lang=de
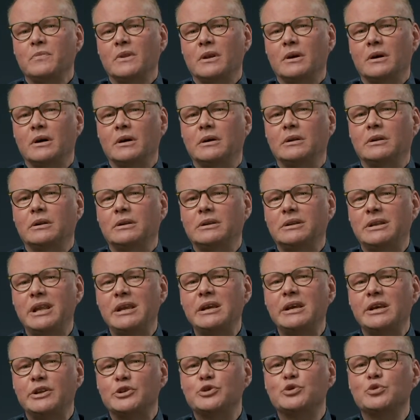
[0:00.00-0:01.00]
äh,
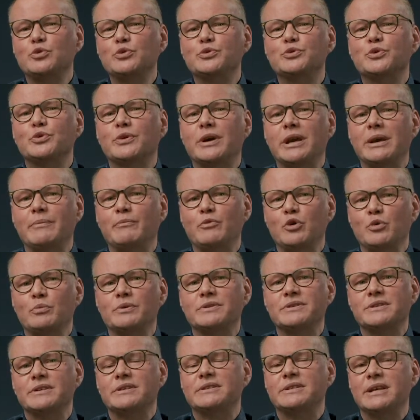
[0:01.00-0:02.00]
Dinge zuzugeben
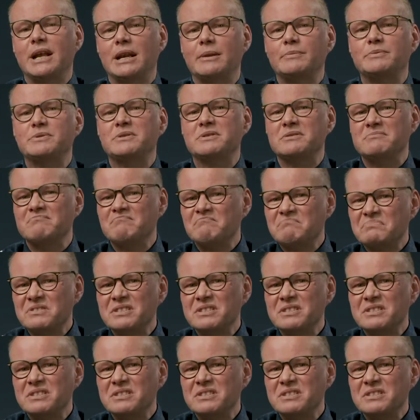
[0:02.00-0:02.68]
über sich selbst,